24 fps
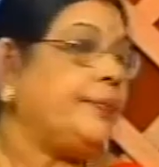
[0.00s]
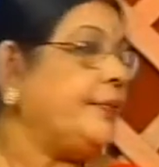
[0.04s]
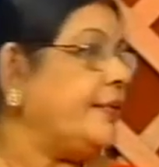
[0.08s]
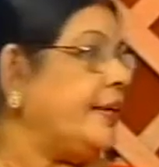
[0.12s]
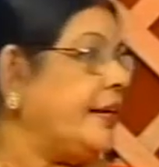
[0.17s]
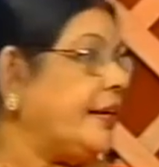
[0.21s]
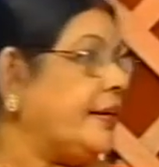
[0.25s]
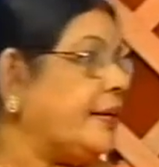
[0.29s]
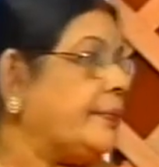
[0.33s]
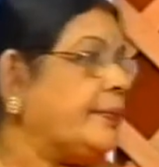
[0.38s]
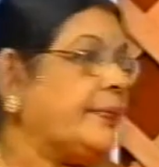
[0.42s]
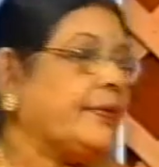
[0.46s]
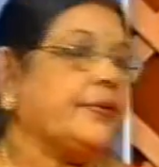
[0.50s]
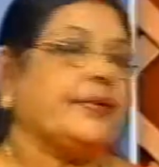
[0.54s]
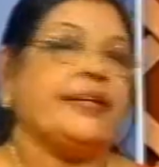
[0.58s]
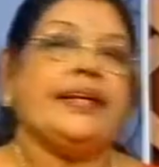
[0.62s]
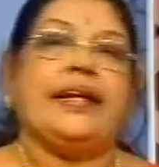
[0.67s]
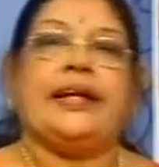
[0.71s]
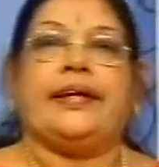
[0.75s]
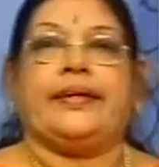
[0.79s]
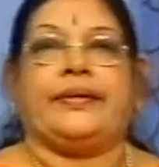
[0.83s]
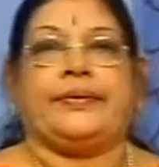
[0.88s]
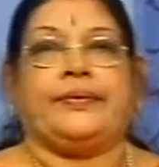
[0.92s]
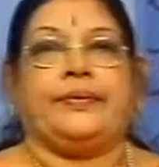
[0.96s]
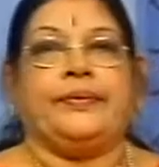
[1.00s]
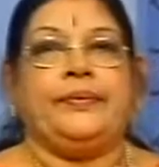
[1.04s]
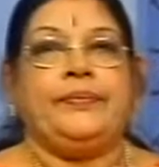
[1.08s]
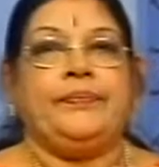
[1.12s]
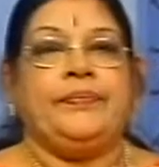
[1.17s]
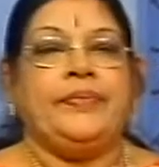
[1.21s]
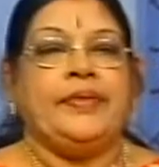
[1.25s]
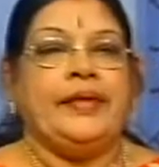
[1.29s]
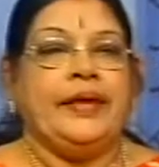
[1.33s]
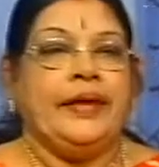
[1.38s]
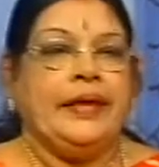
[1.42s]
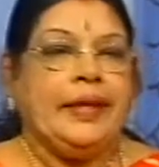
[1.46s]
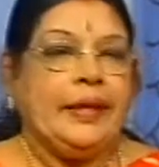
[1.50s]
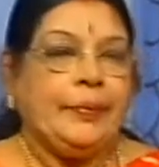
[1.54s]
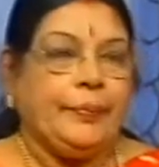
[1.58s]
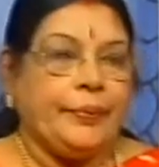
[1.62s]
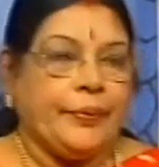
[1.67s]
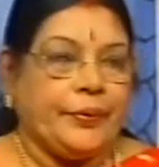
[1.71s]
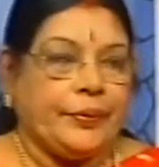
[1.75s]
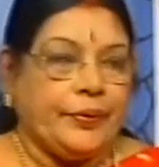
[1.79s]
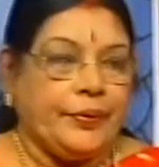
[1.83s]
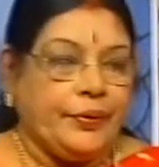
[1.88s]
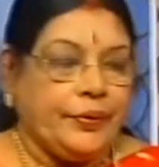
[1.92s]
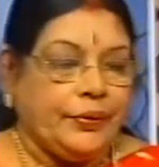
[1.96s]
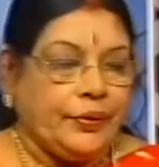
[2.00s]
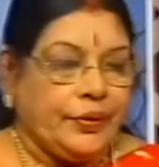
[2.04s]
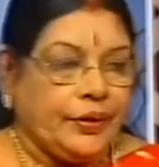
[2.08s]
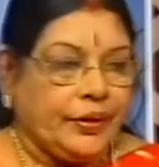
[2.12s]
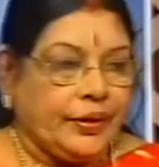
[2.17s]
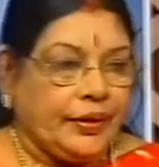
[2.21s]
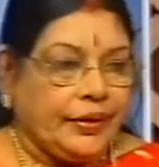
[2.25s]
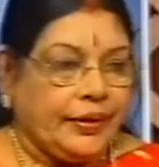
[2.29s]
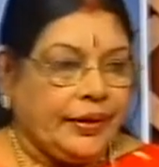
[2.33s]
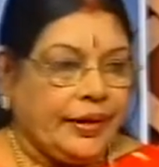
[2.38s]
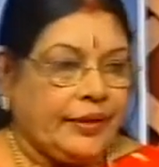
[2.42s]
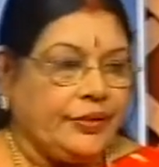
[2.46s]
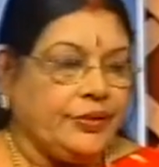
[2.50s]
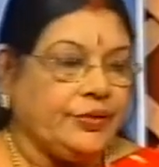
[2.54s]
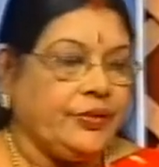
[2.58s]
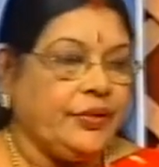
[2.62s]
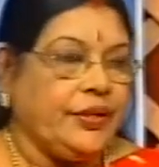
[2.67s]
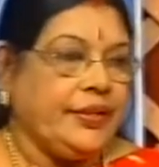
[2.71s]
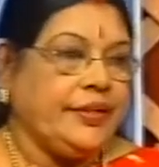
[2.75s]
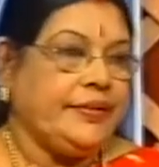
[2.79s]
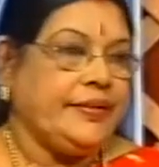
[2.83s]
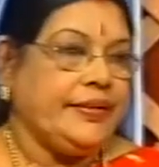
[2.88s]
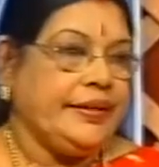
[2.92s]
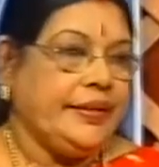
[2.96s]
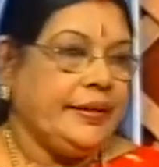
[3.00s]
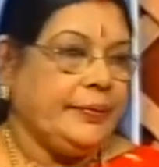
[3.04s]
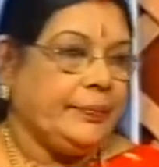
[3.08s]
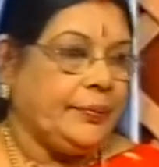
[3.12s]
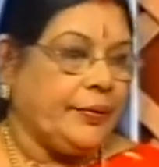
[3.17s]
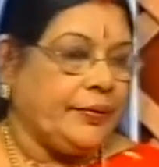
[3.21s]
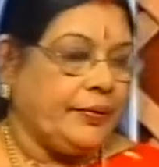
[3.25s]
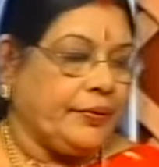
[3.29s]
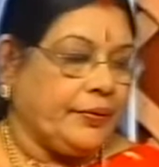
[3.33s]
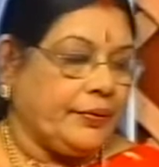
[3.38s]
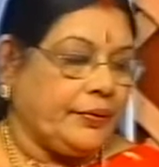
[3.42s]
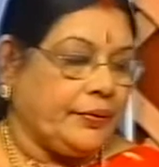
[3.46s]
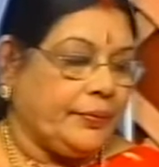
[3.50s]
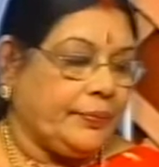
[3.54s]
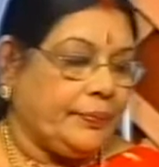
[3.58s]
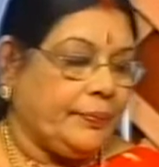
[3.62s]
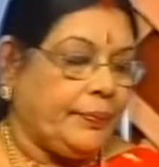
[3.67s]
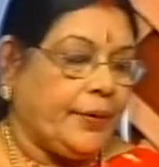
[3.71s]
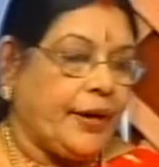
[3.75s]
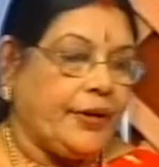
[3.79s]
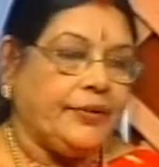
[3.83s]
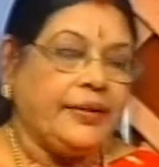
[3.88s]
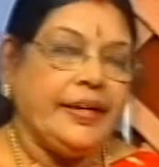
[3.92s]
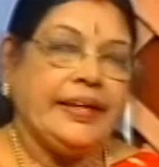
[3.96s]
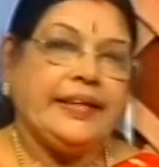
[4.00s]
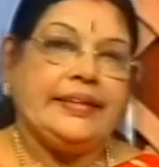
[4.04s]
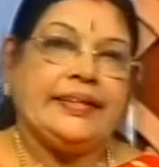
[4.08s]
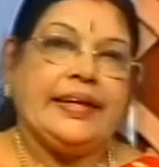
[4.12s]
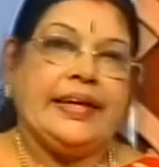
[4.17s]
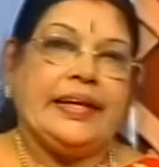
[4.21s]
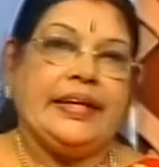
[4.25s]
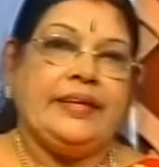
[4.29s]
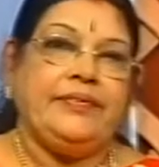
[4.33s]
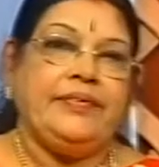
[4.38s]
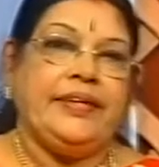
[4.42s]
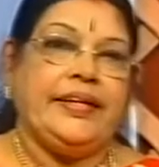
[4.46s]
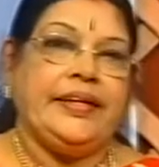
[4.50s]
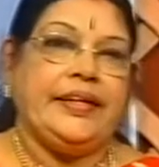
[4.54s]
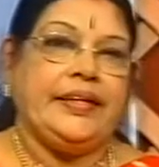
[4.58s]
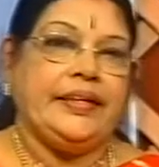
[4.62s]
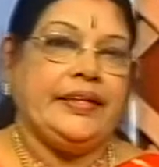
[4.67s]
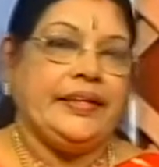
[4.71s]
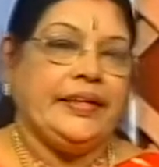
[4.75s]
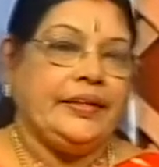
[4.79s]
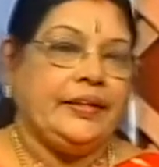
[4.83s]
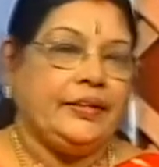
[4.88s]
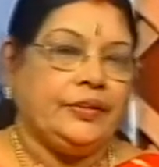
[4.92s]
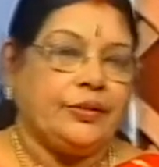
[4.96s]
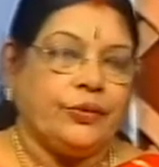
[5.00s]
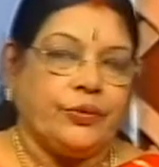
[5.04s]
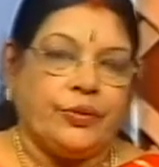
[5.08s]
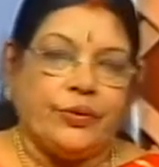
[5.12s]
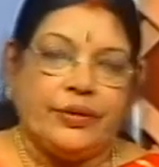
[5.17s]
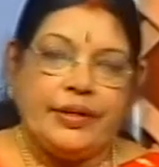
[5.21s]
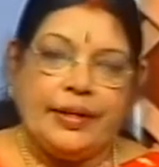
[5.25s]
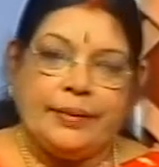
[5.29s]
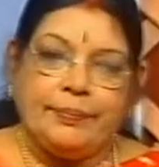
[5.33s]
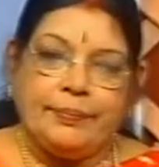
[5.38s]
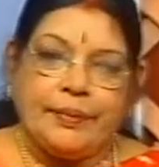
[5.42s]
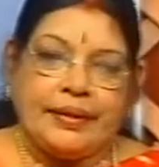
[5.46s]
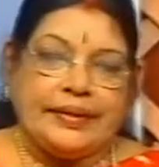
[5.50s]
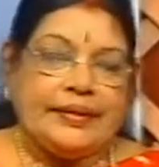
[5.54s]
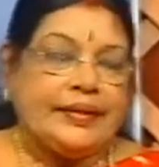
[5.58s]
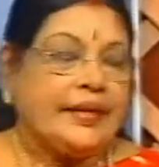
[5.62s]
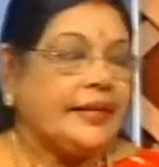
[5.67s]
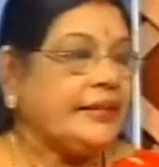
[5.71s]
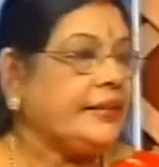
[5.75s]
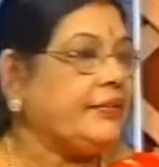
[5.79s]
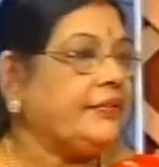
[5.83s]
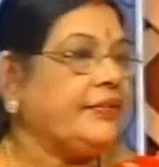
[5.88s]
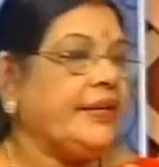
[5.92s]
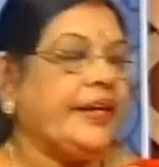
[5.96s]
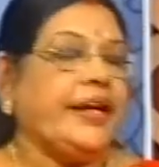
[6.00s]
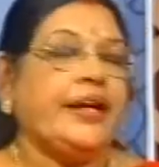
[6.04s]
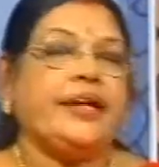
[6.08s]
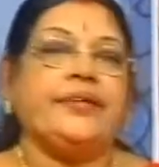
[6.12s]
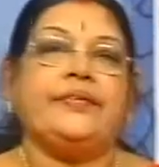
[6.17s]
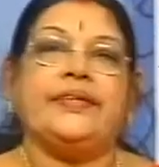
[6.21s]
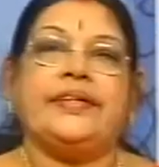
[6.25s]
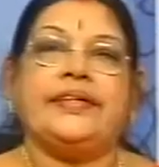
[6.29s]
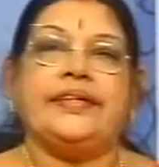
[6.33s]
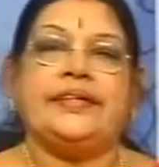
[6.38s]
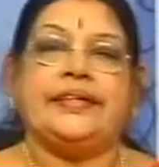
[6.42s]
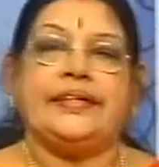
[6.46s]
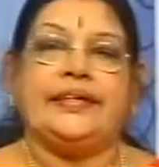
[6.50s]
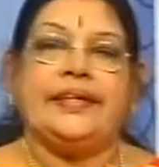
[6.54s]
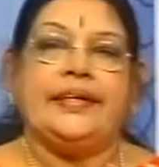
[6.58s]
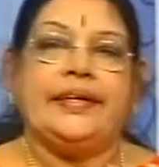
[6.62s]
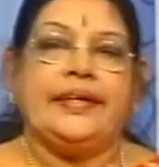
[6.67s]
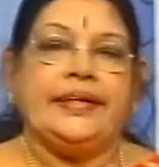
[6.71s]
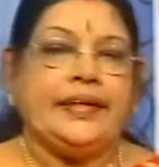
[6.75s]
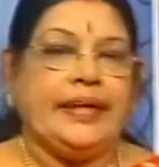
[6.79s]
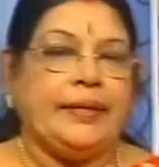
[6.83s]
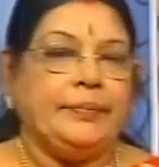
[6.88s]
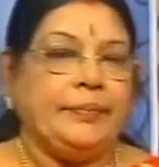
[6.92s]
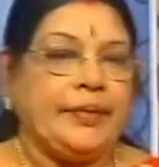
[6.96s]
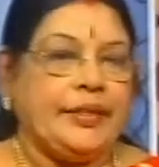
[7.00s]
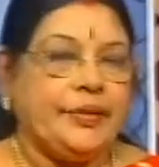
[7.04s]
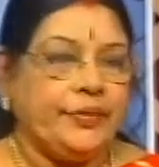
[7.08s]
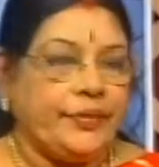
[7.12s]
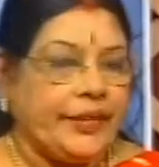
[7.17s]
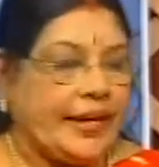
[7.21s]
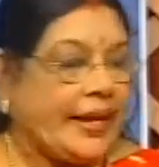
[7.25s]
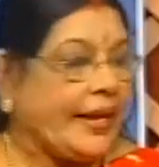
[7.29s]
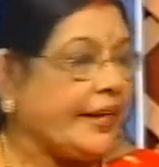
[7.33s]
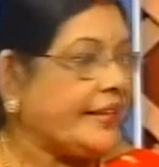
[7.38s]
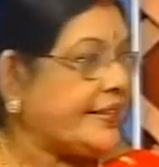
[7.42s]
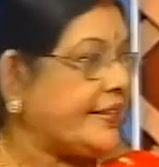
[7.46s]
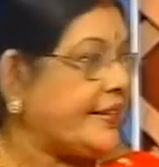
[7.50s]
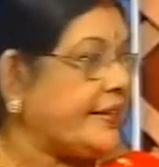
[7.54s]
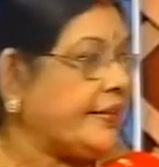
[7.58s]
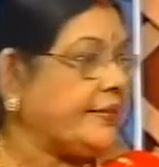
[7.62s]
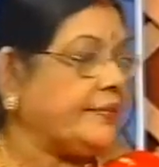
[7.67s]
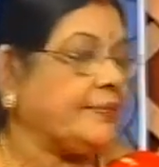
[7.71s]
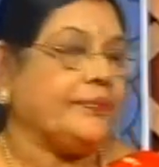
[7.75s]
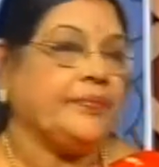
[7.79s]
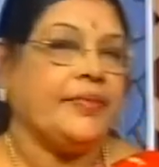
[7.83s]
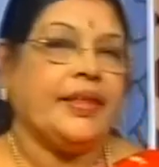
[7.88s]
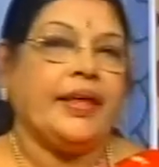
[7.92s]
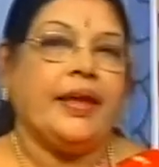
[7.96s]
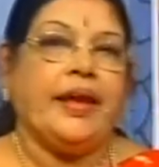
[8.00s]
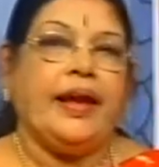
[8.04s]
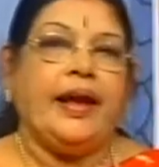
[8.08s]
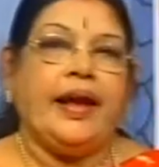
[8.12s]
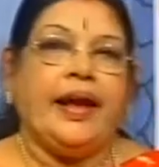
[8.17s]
நடிப்பு என்ற பகுதியில் இருக்கும் இப்போது நான் சொன்னது வந்து இப்போ பாட்டுடை தலைவி தோழி பந்தெடுத்து விளையாடுவது என்பது ஒரு ஆக்ஷன்